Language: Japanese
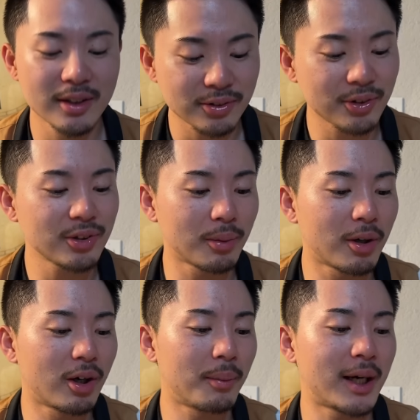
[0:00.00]
というの
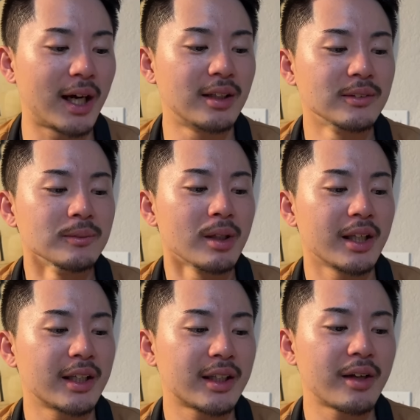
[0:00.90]
も、まあ、
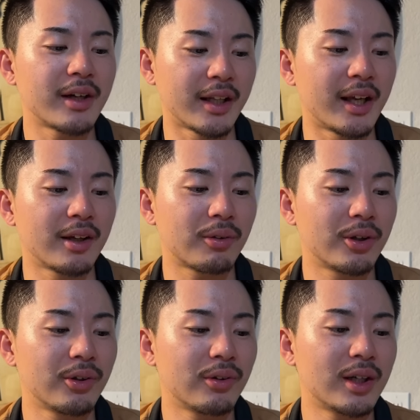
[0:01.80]
1回ぐらいね、こ
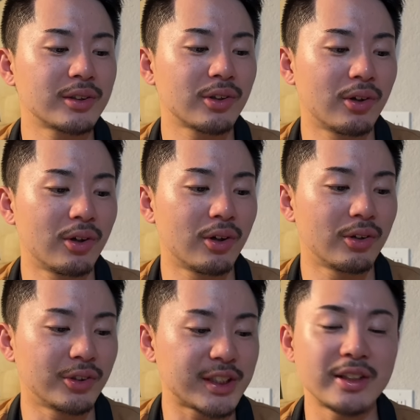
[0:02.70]
れ
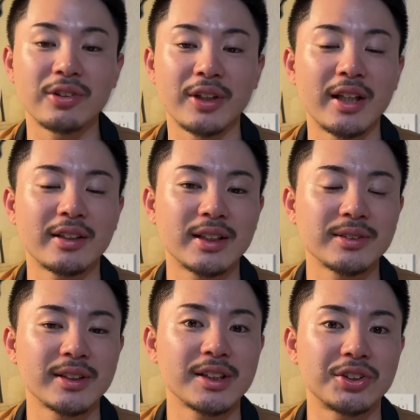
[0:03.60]
ノーアウトの先頭ね、
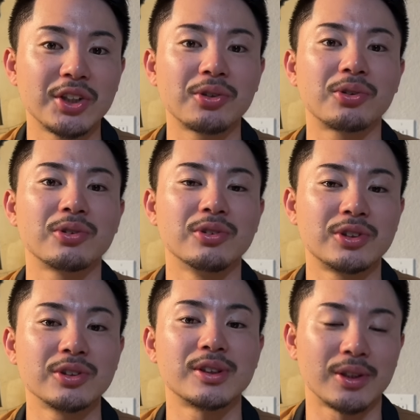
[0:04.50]
カジュアル選手ヒット打
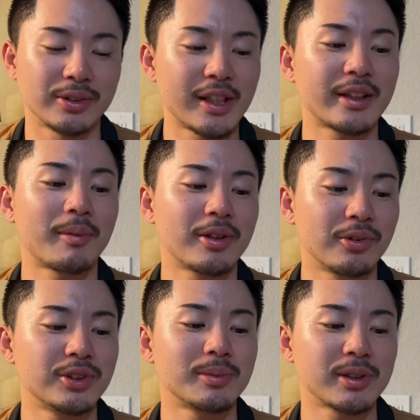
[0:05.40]
つんですよ。
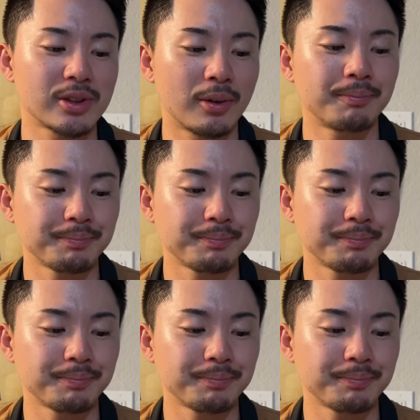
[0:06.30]
センターヒット打ちますと。